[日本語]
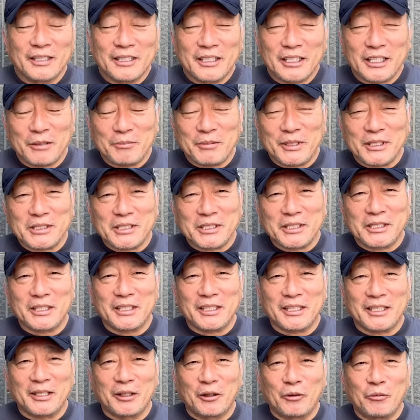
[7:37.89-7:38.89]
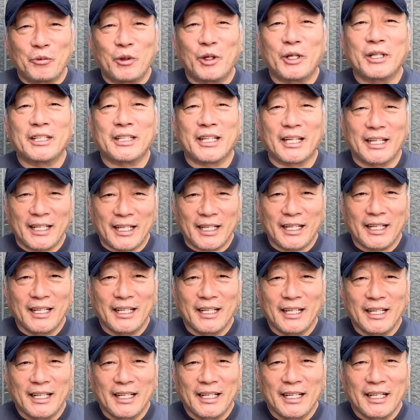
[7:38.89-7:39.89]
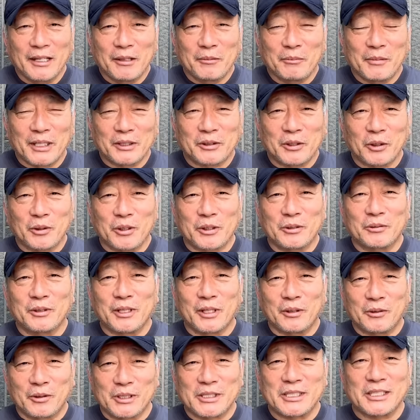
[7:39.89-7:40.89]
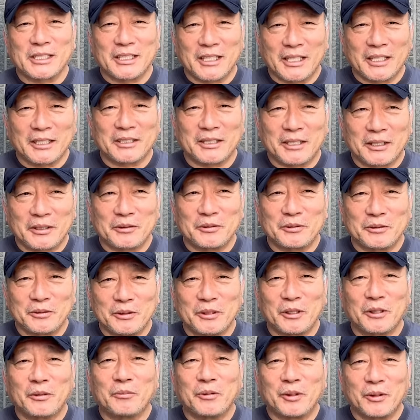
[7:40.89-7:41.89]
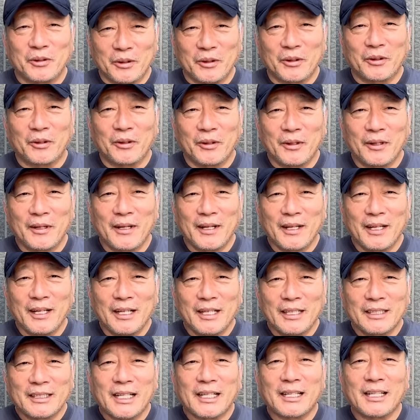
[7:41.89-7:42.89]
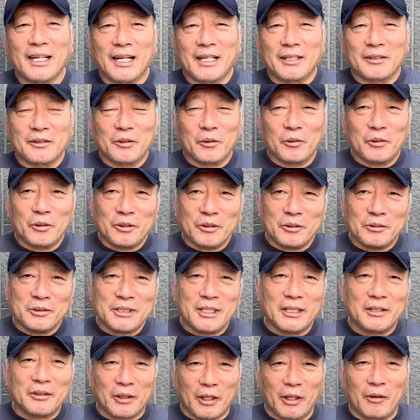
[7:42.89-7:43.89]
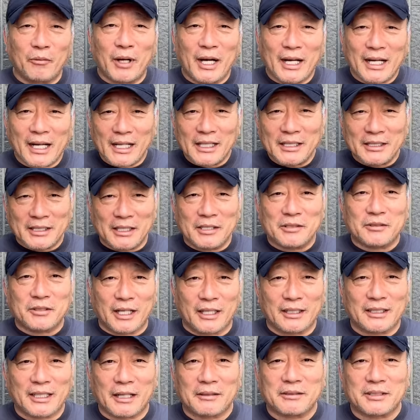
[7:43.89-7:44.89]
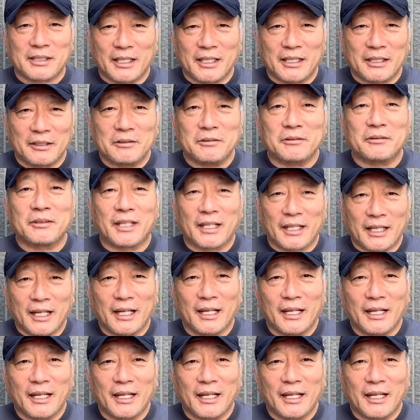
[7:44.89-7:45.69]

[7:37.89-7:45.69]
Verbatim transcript: 厳しい思いでね、うん、まあ、取り組んでほしいなっていうふうに思うよ、ね、ただ同級生とか若い選手がたくさんいるんでね